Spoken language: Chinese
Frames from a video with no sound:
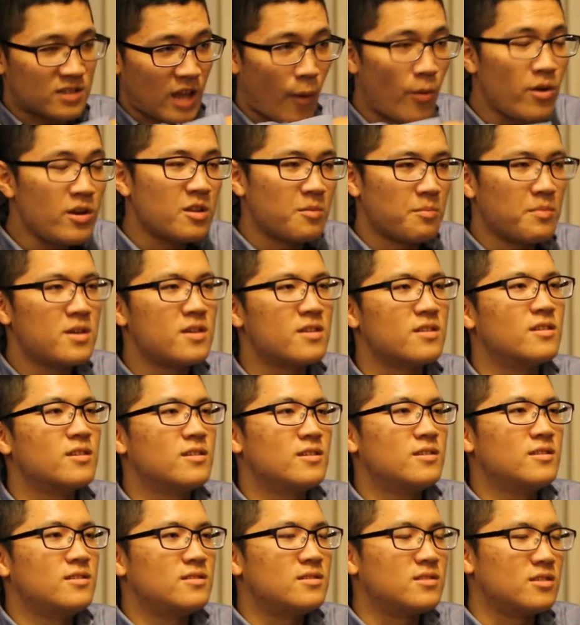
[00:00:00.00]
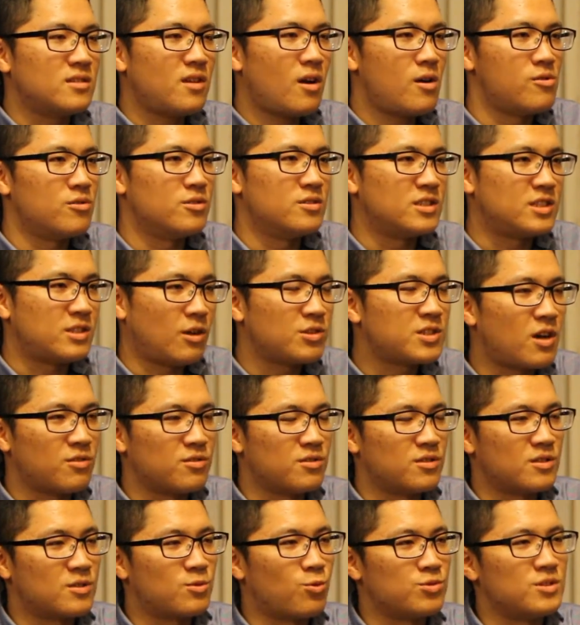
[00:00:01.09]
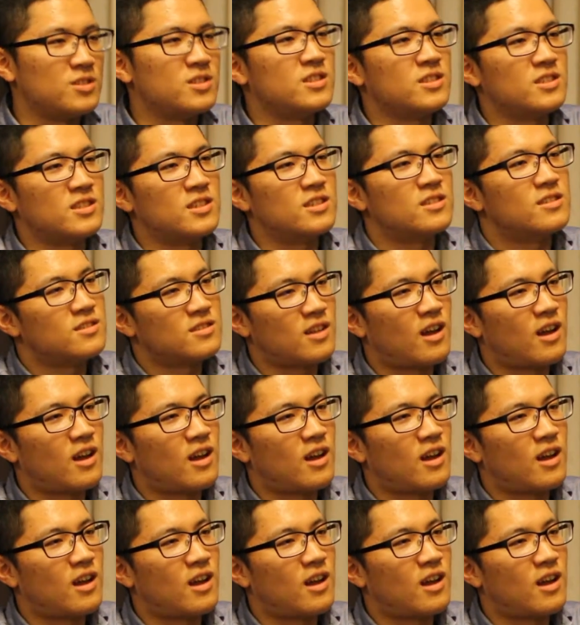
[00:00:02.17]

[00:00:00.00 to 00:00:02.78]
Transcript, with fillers: 台湾里面得到了小小的国际经验。